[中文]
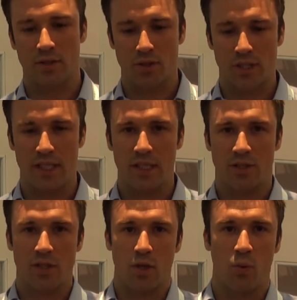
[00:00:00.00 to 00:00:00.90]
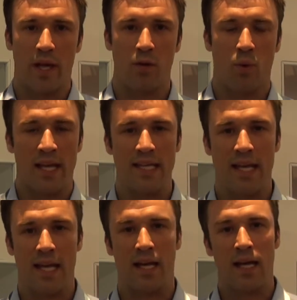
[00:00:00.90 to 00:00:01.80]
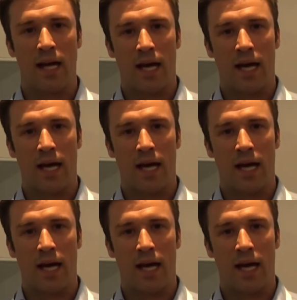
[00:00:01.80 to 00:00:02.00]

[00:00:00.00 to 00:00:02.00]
就是一个是文文业。